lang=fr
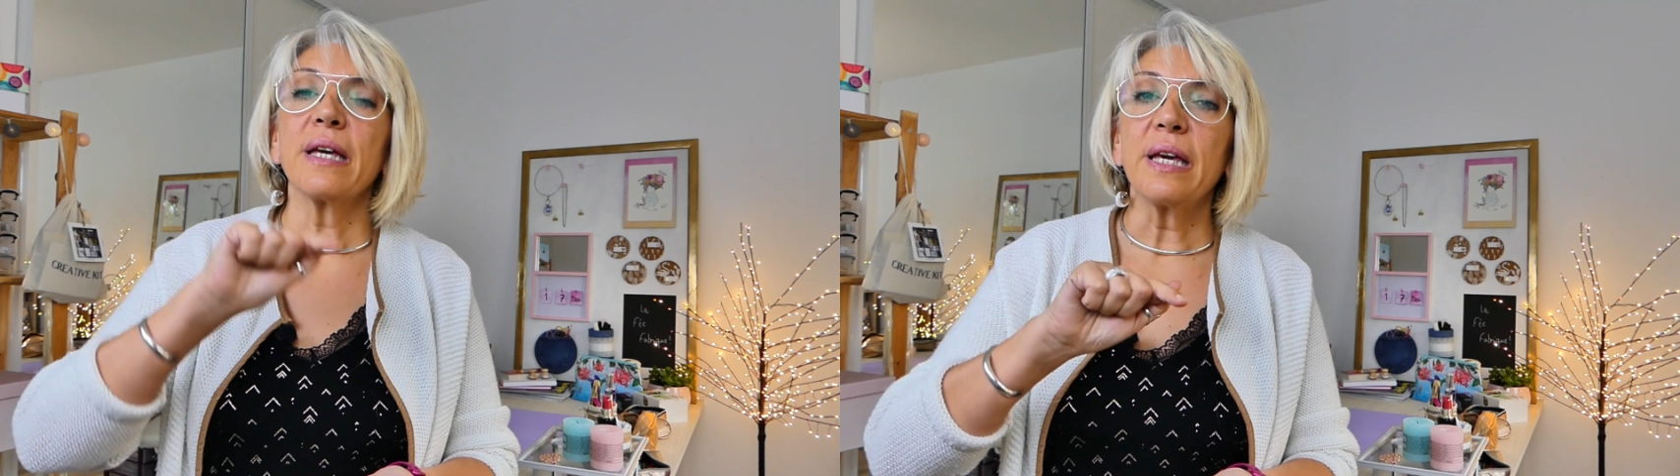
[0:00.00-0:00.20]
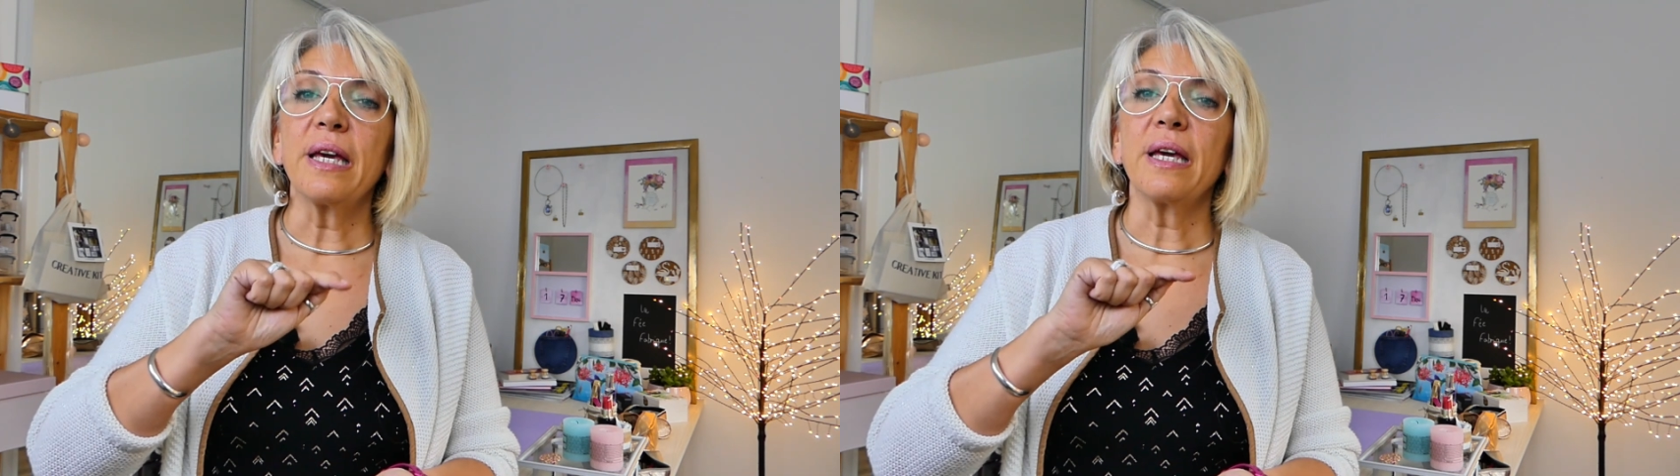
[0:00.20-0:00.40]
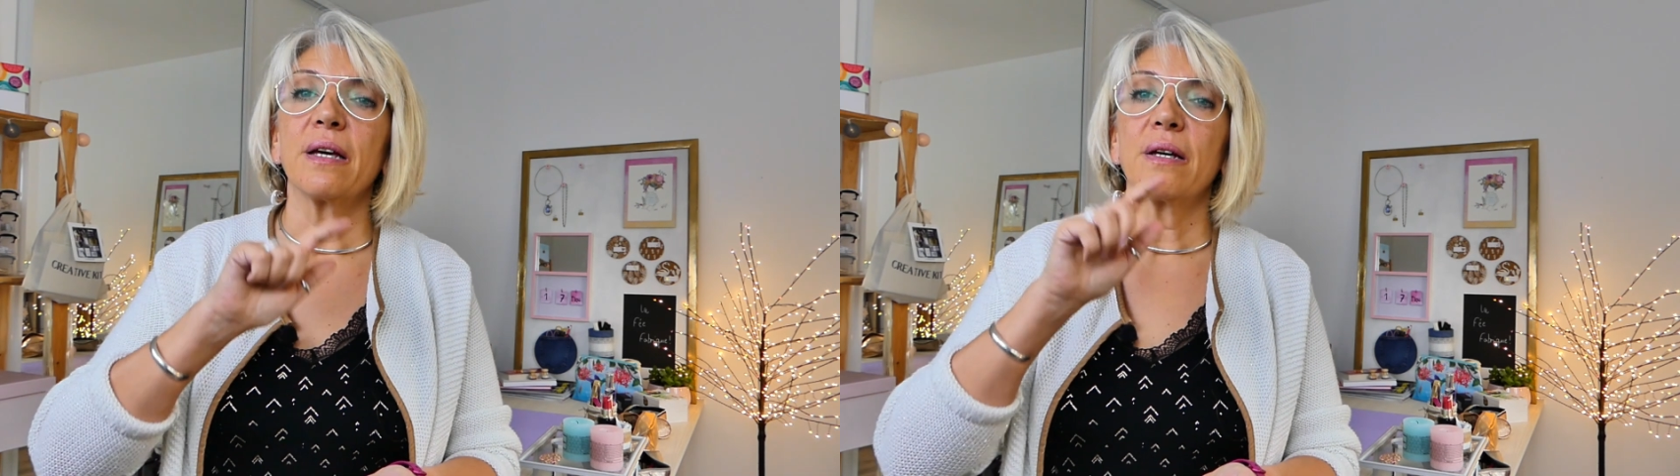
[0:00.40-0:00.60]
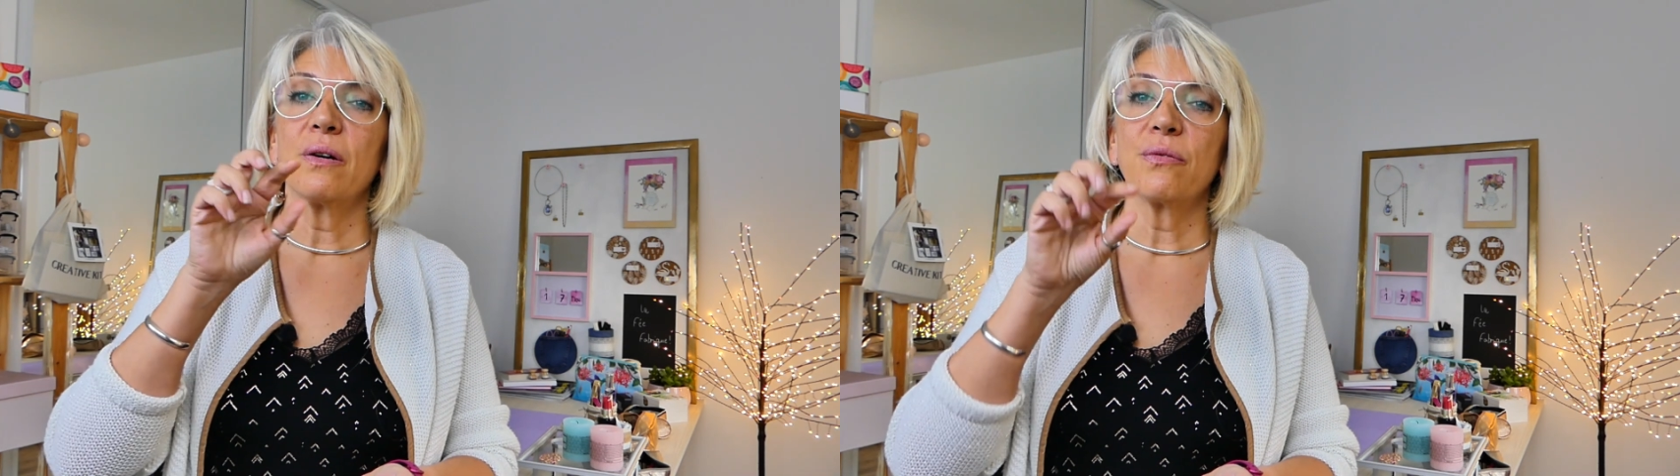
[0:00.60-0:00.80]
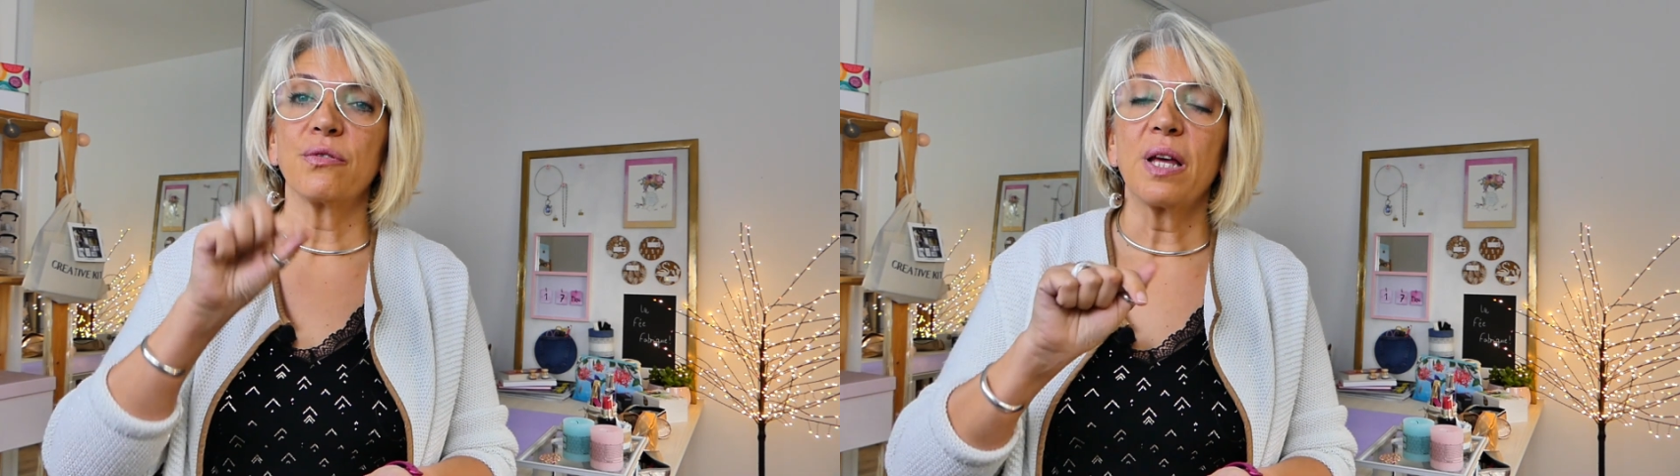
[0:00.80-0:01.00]
et
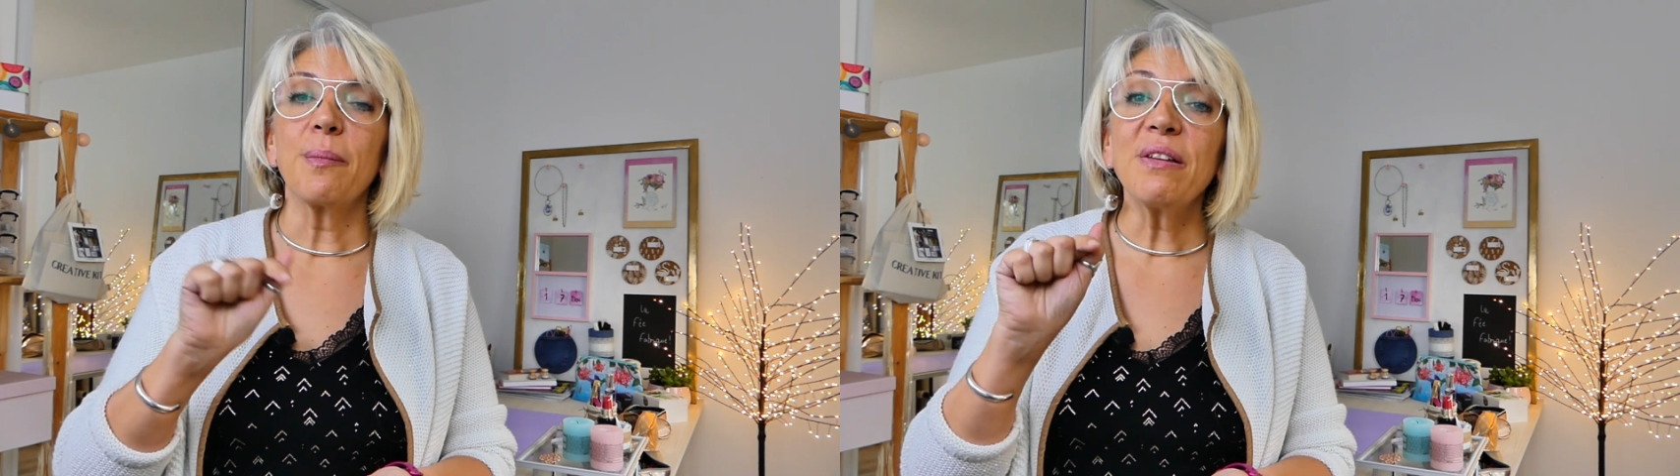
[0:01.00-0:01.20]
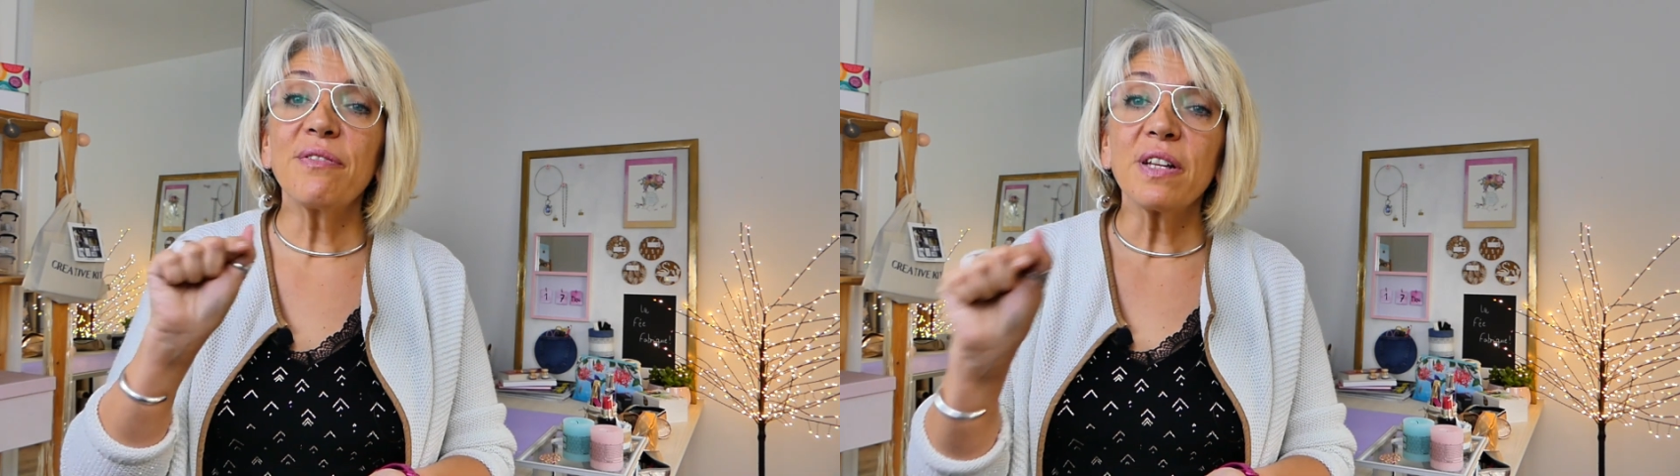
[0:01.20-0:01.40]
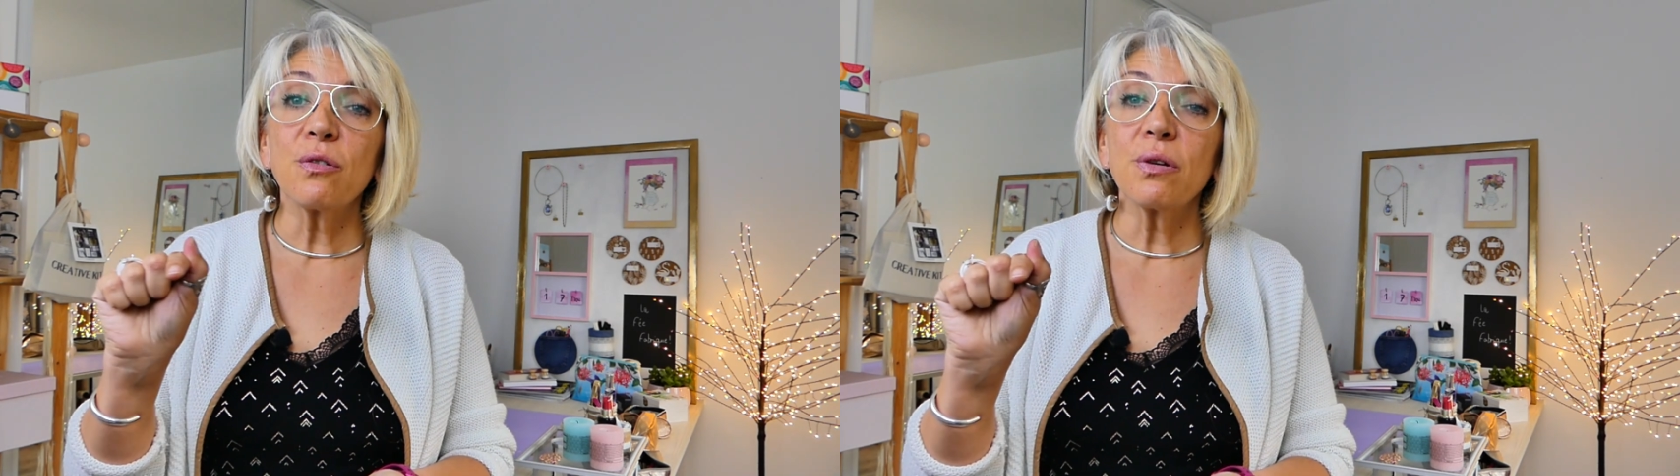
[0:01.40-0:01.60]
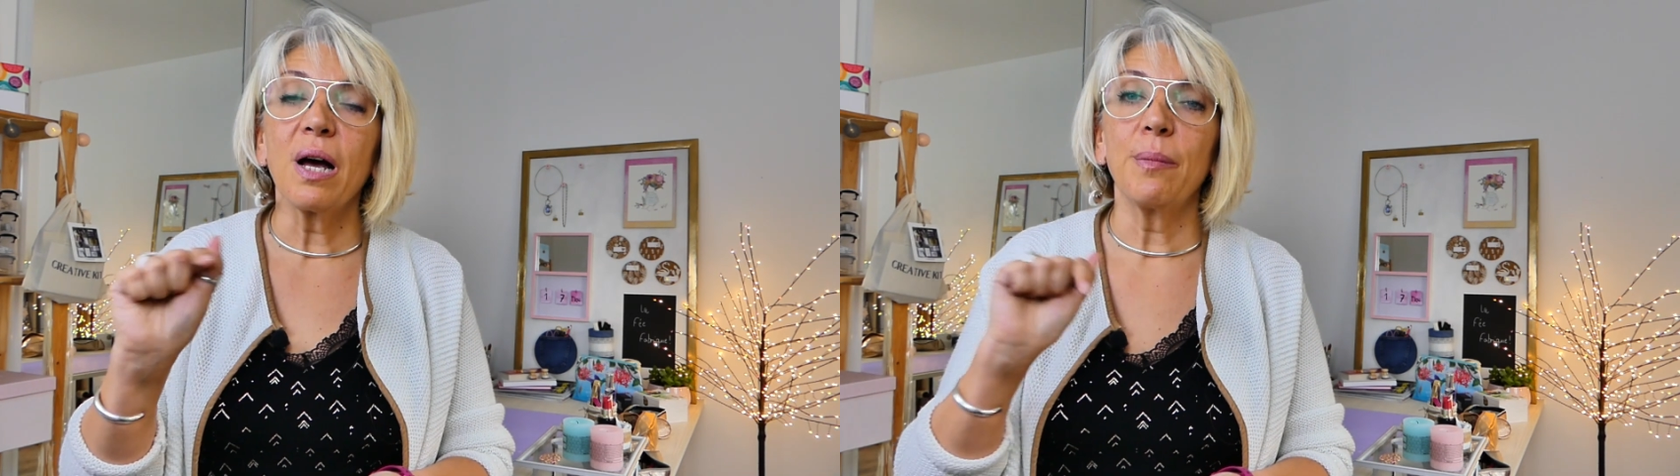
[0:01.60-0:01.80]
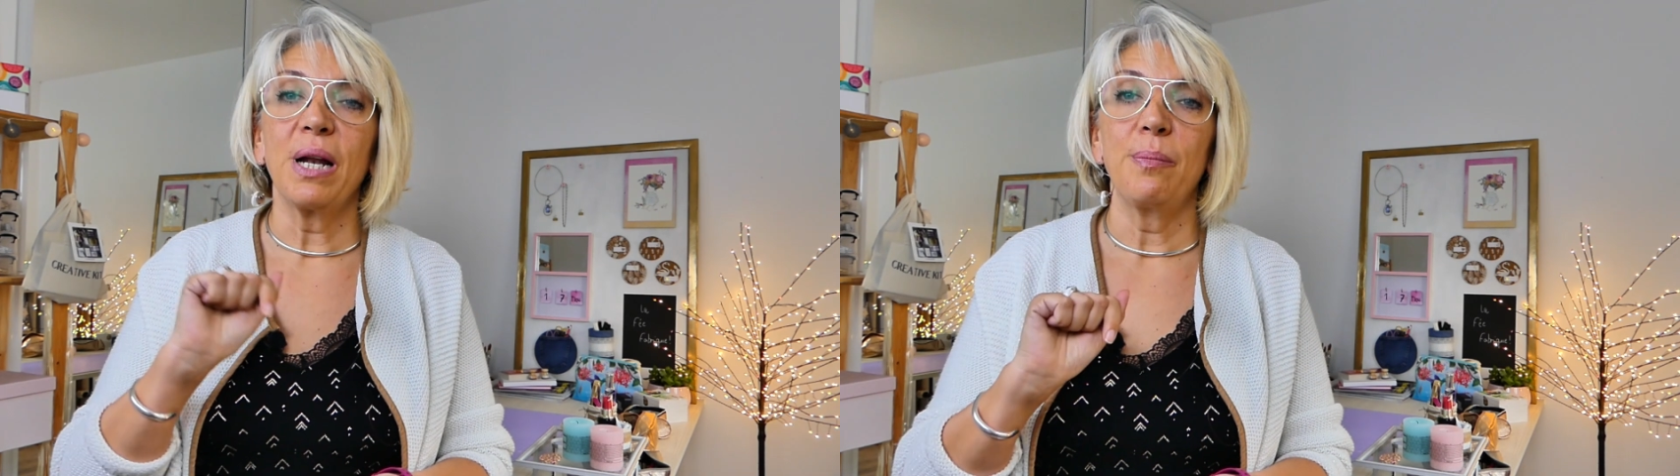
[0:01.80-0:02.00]
euh, vous allez mettre 22 grammes à la